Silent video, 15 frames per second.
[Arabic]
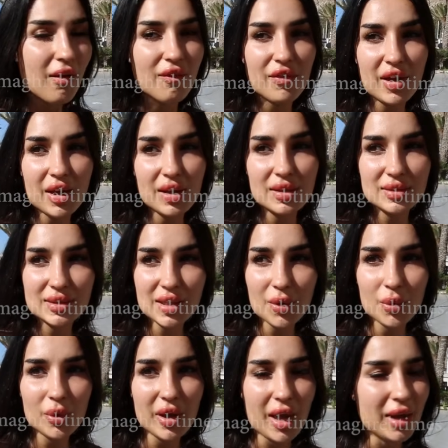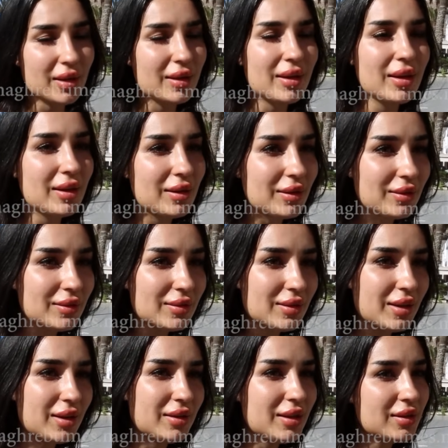فنسوي اكل
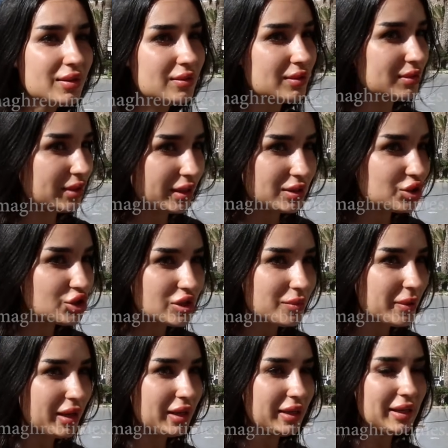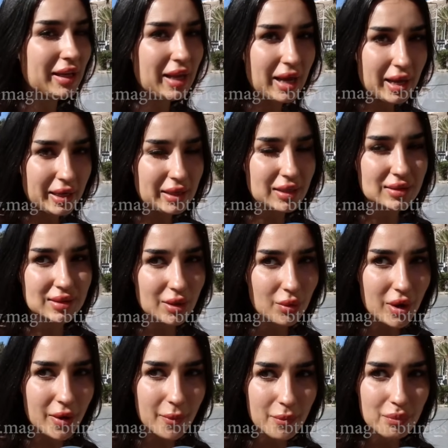يعني نجتمع احنا العائله
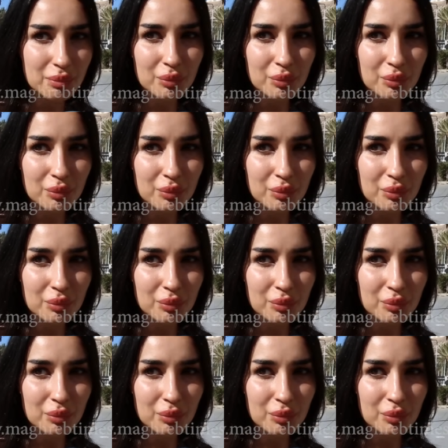سوا